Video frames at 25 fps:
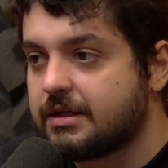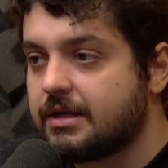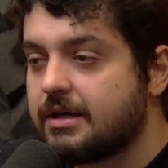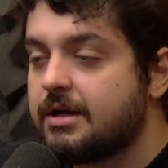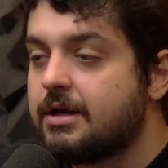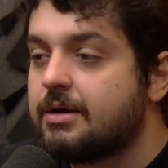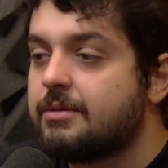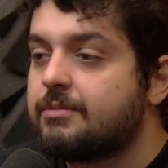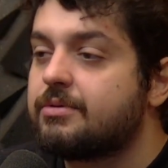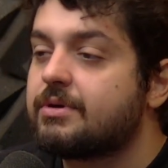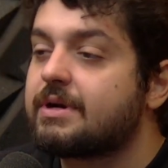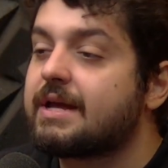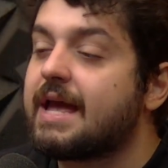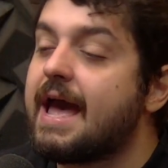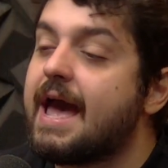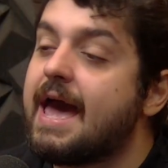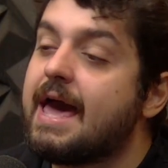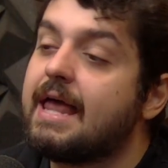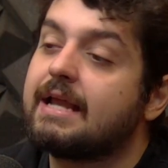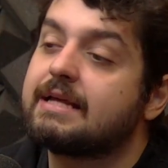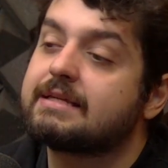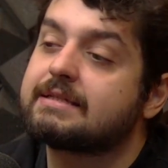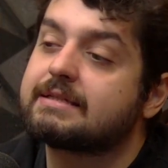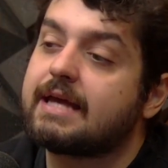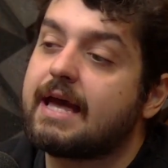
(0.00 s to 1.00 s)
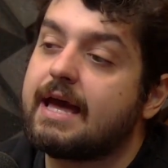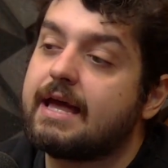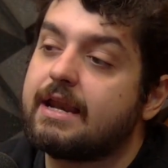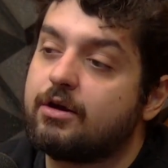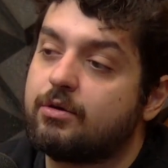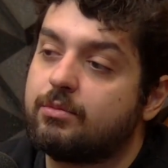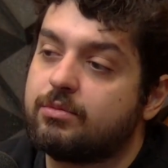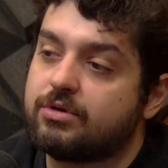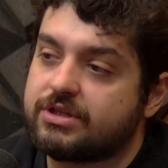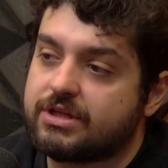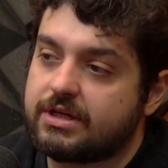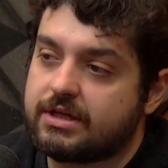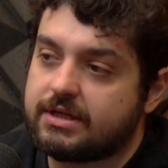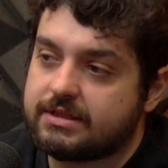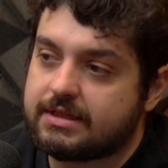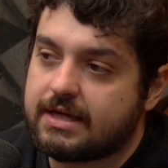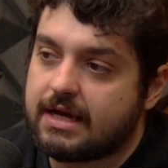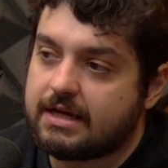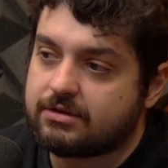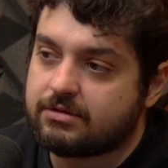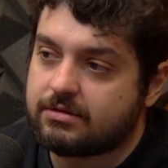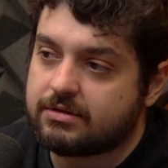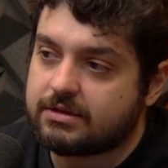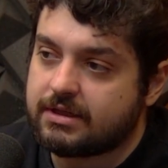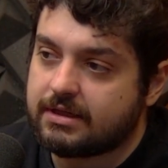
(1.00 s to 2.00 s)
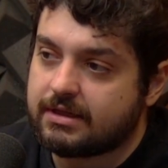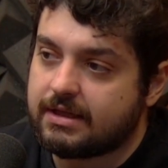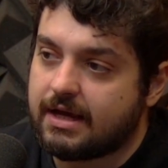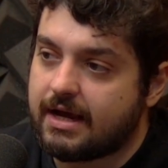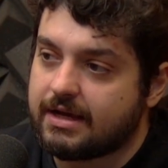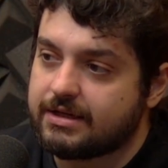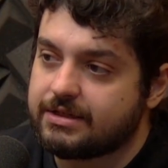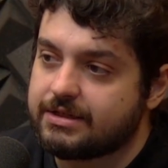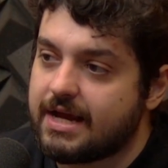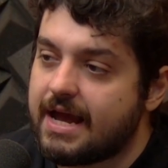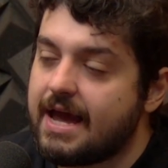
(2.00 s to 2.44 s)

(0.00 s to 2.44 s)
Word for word: Isso porque elas querem homogeneizar a sociedade.